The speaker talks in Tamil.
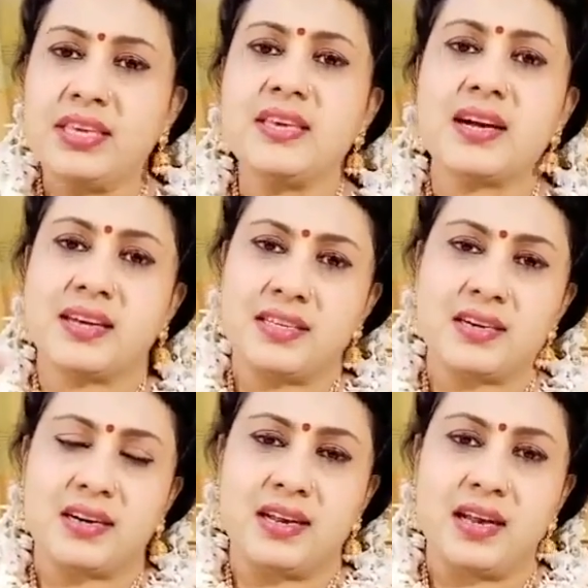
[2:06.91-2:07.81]
தீய
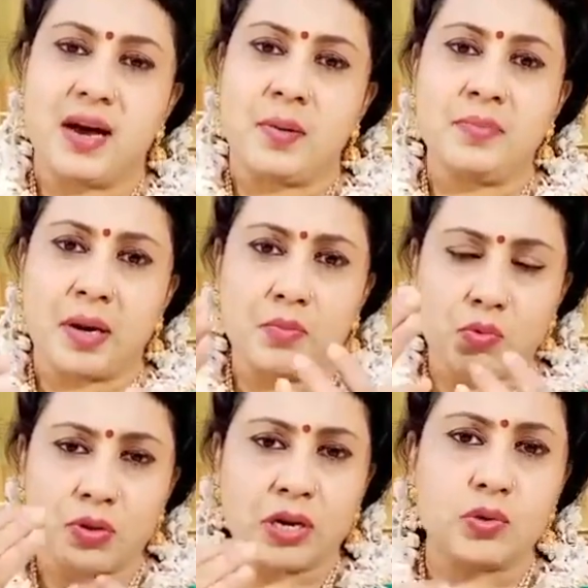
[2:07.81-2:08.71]
கதிர்கள் எல்லாம் நம்
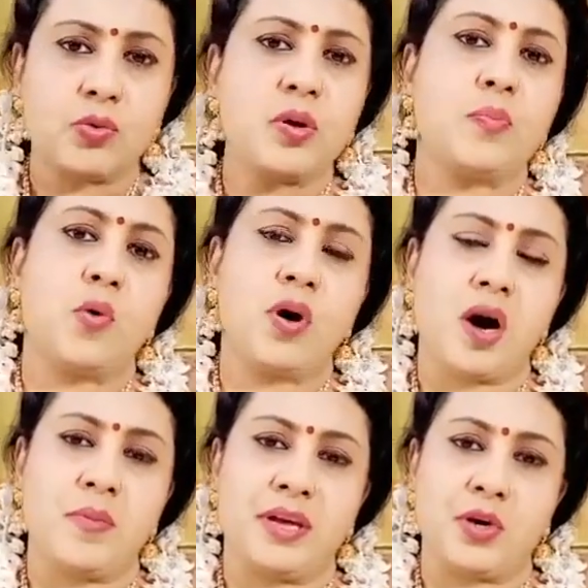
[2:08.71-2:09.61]
உடலுக்குள்
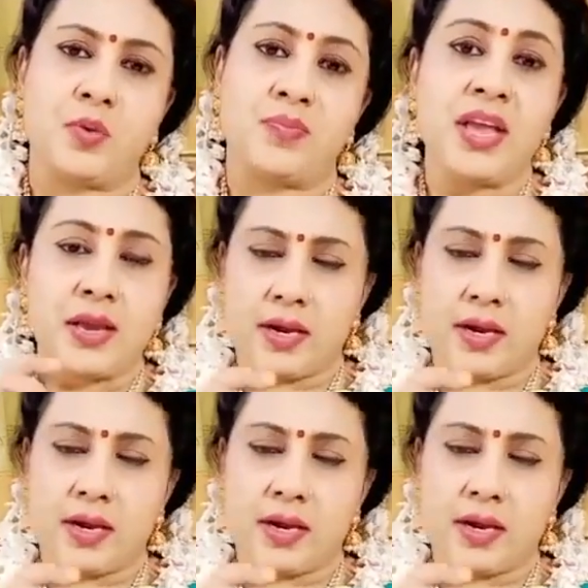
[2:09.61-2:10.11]
போகாமல் இருக்கும்